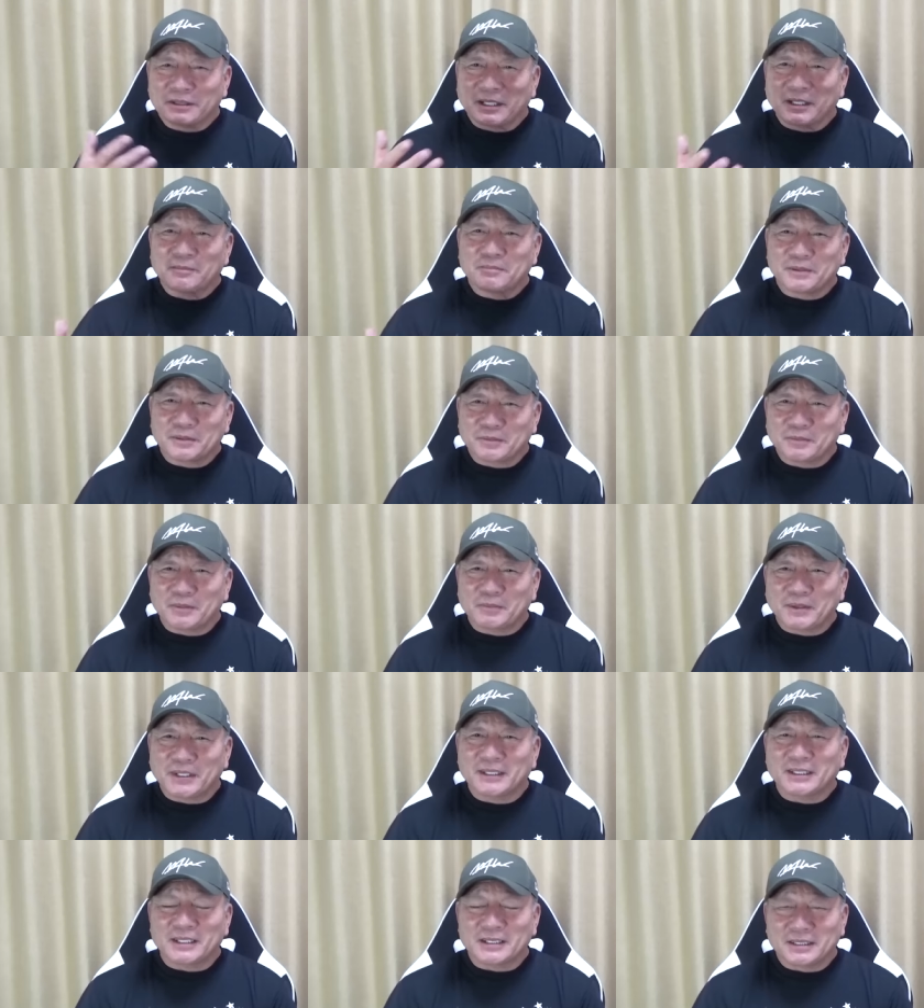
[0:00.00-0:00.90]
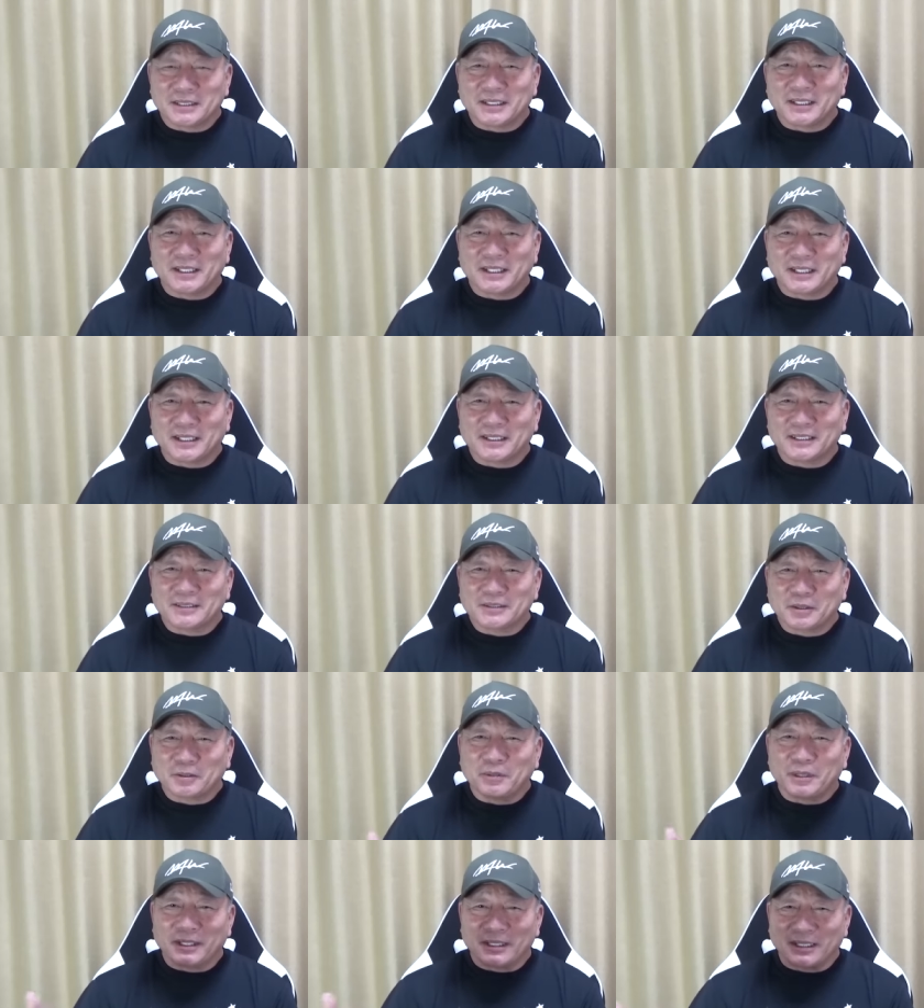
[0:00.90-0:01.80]
うタイプにも見えたし
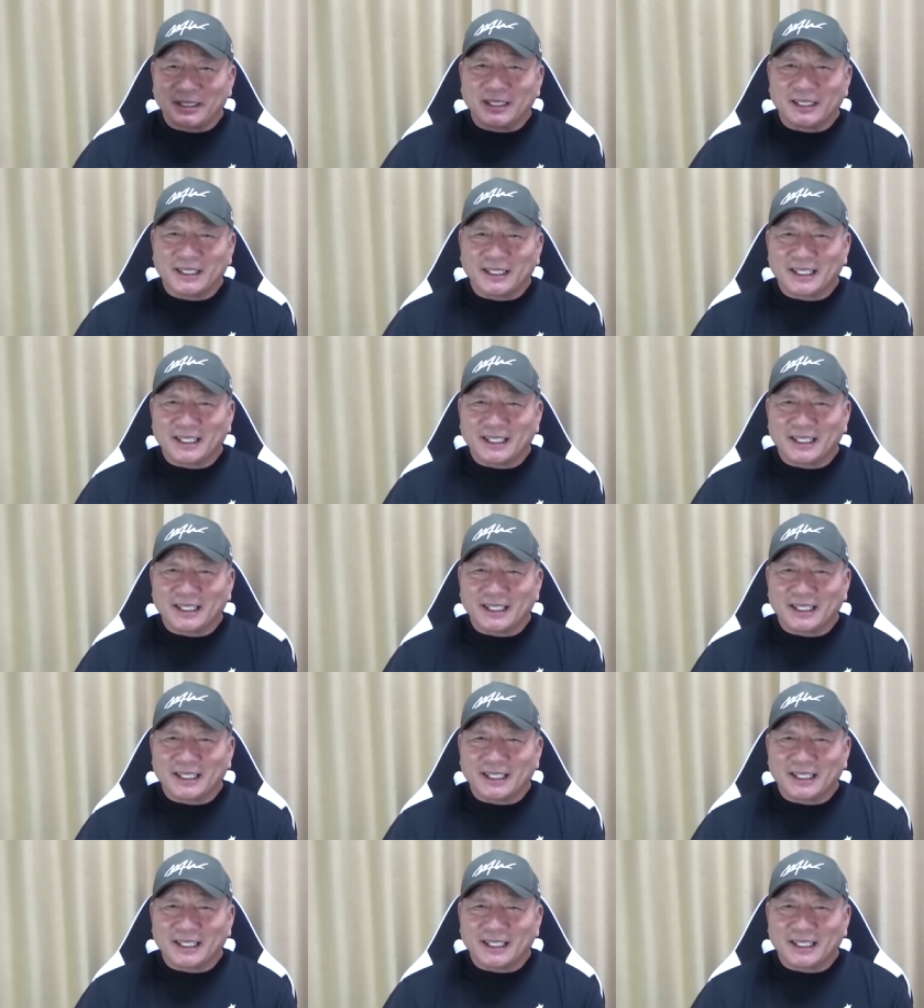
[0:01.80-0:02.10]
そば、うん、に、